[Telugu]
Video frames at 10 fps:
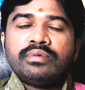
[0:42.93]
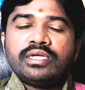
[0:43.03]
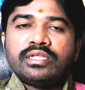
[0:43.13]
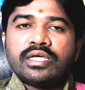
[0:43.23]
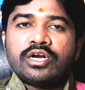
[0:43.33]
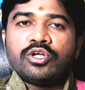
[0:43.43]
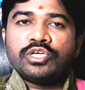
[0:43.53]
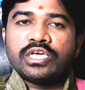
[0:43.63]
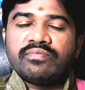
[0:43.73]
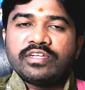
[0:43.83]
మీరు
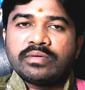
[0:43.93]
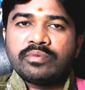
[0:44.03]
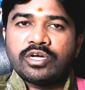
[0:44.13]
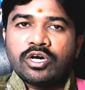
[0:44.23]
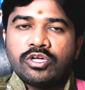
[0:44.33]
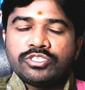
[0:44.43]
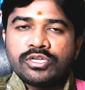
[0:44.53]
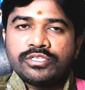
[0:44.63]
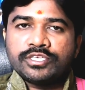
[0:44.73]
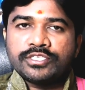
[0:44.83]
నెలలో ఏవైతే మీరు
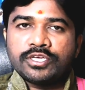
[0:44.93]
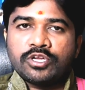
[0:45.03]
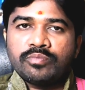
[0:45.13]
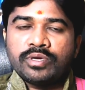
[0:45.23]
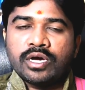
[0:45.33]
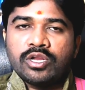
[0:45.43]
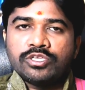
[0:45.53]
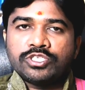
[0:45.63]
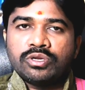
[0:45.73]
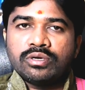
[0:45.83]
ఆలోచనలు చేశారో మీ
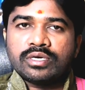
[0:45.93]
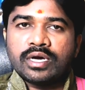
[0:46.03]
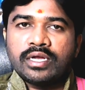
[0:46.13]
ఆలోచనలు